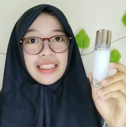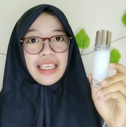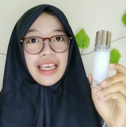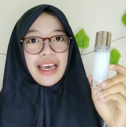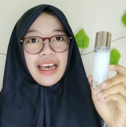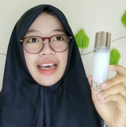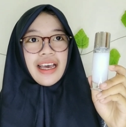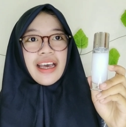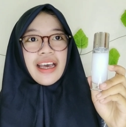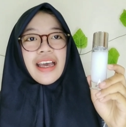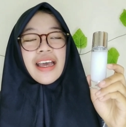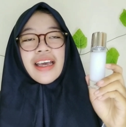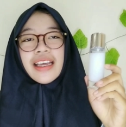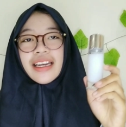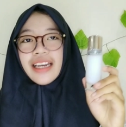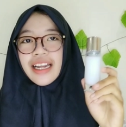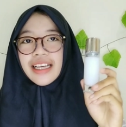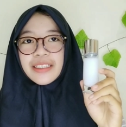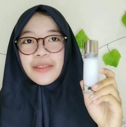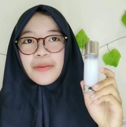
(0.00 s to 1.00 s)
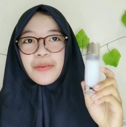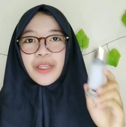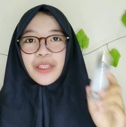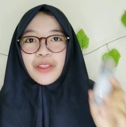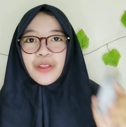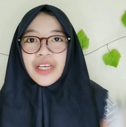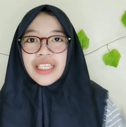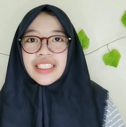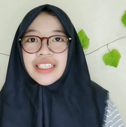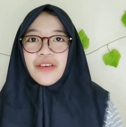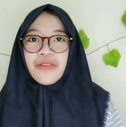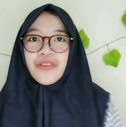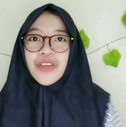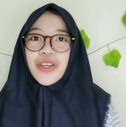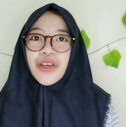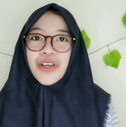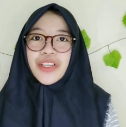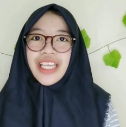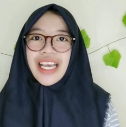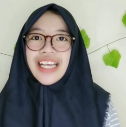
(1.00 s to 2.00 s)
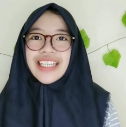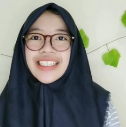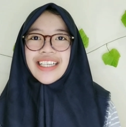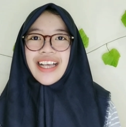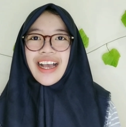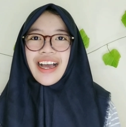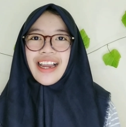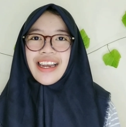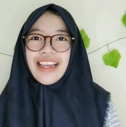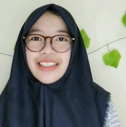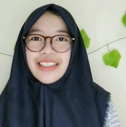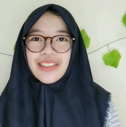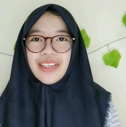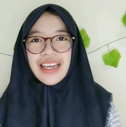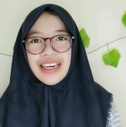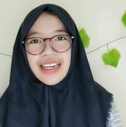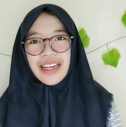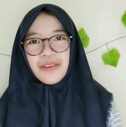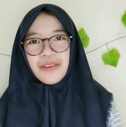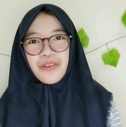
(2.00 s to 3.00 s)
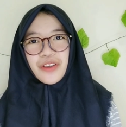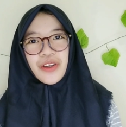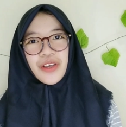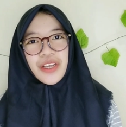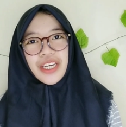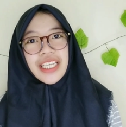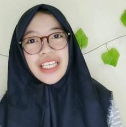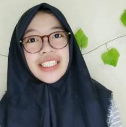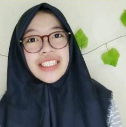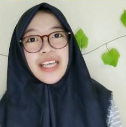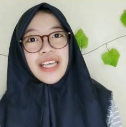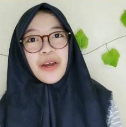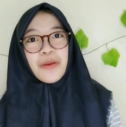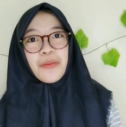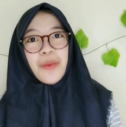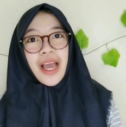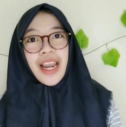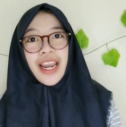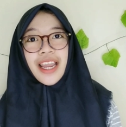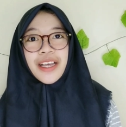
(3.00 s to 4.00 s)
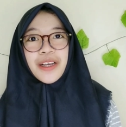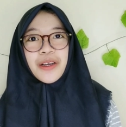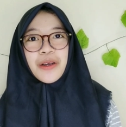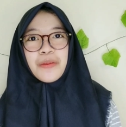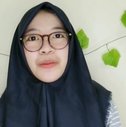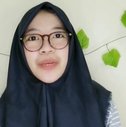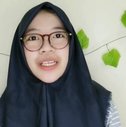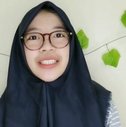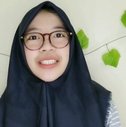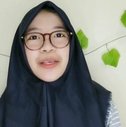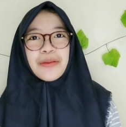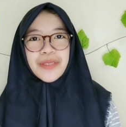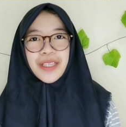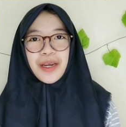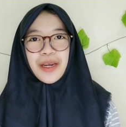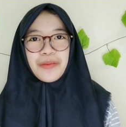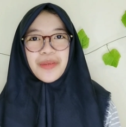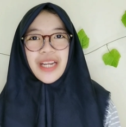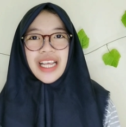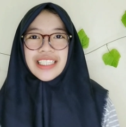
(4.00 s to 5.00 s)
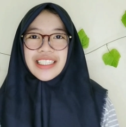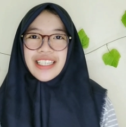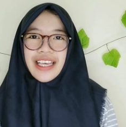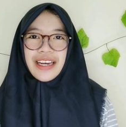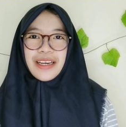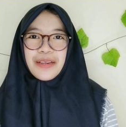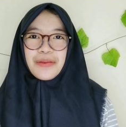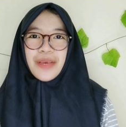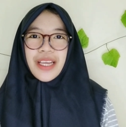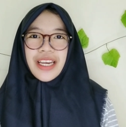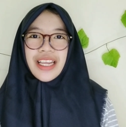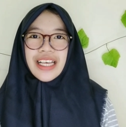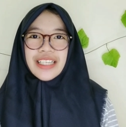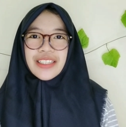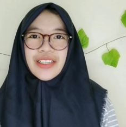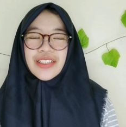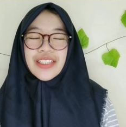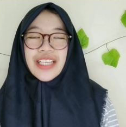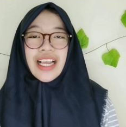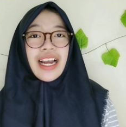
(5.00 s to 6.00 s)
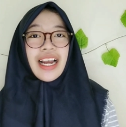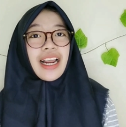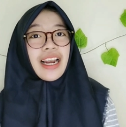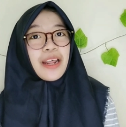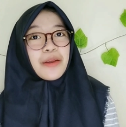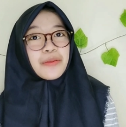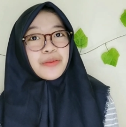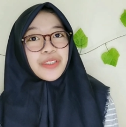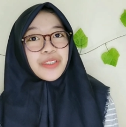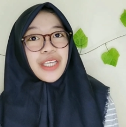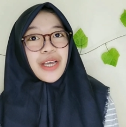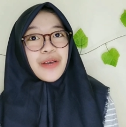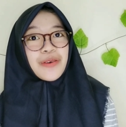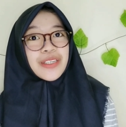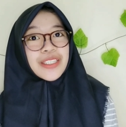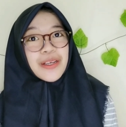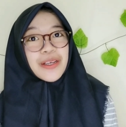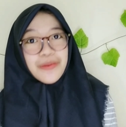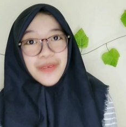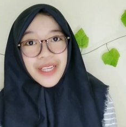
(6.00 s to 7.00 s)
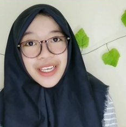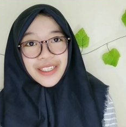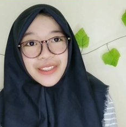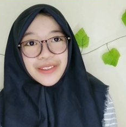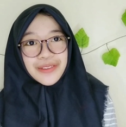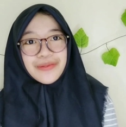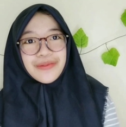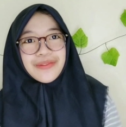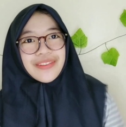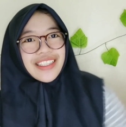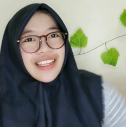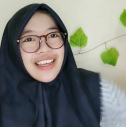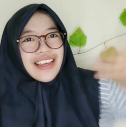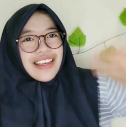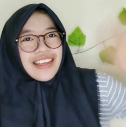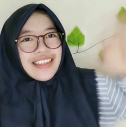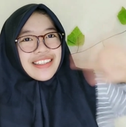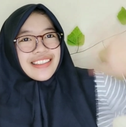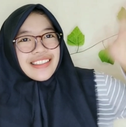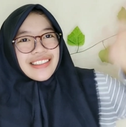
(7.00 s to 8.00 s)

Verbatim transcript: ya Nah seperti itu aja videonya Jika kalian suka dengan video ini Jangan lupa like, comment, subscribe, dan share di media sosial yang kalian punya Wassalamualaikum dan